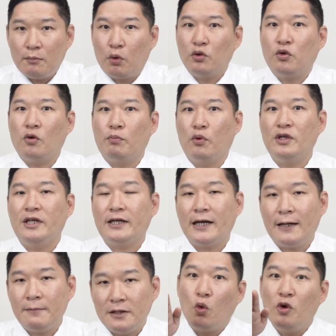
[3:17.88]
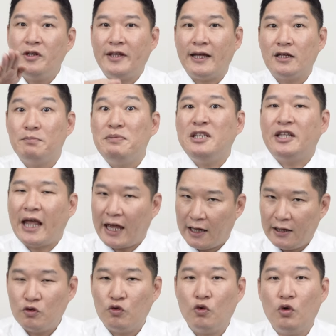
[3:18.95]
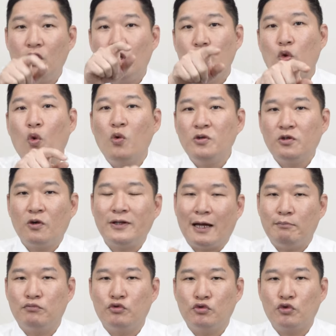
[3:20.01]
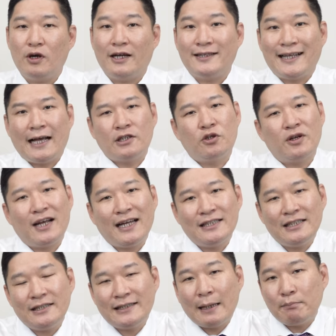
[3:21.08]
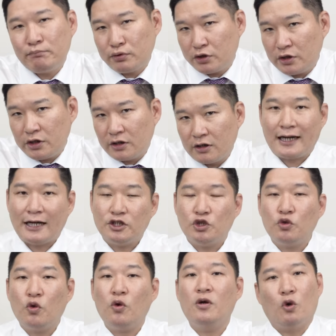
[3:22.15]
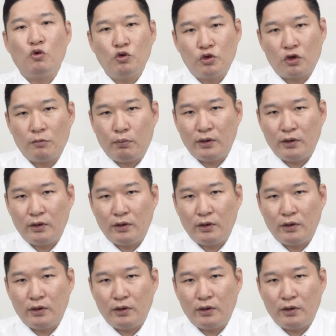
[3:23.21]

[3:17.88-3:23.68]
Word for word: 보통 보니까 오일탱크 밑에 그리고 동서남북으로 한 다섯 가지 샘플을 가지고 연구소로